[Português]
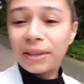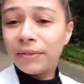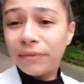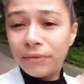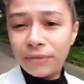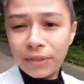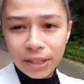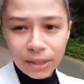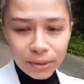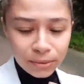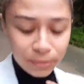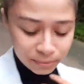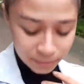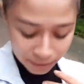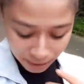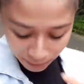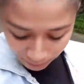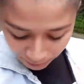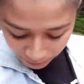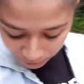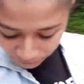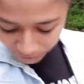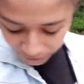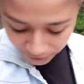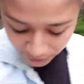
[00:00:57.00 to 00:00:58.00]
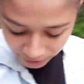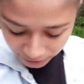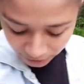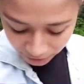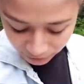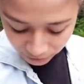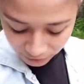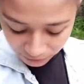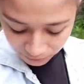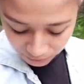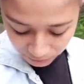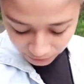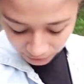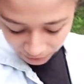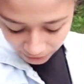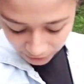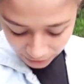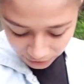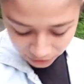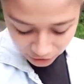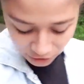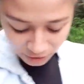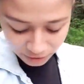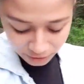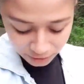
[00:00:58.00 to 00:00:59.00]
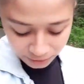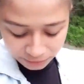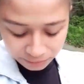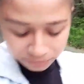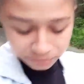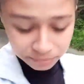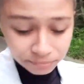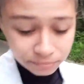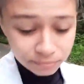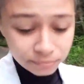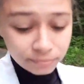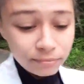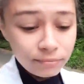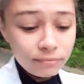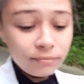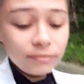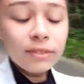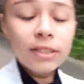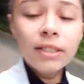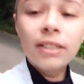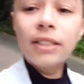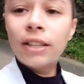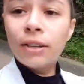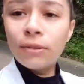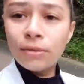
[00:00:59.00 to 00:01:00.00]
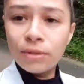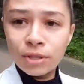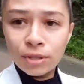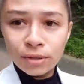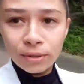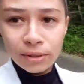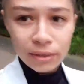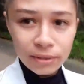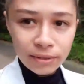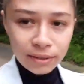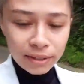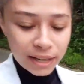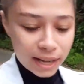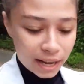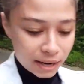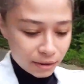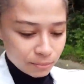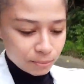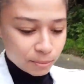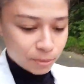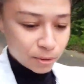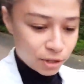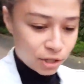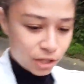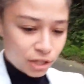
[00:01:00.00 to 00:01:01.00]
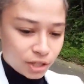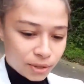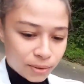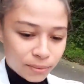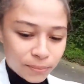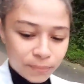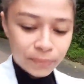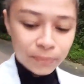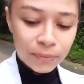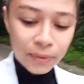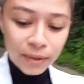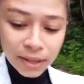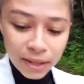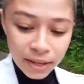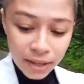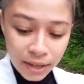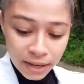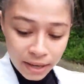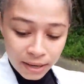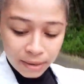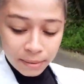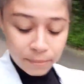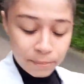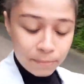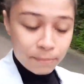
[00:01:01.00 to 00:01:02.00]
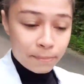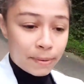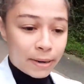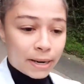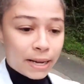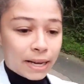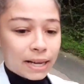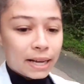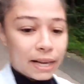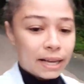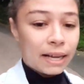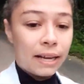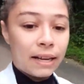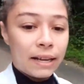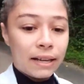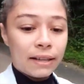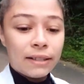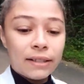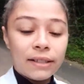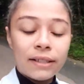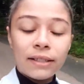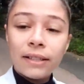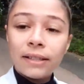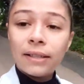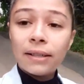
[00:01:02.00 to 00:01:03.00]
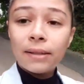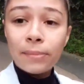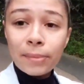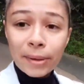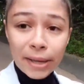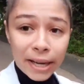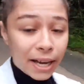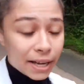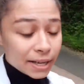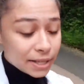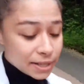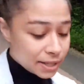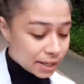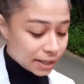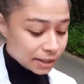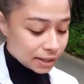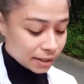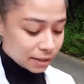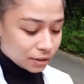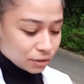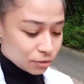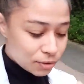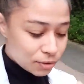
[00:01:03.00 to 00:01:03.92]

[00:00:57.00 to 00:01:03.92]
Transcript: tá frio, tá bem fresquinho, na verdade. Eu estou indo lá no postinho pra pegar a receita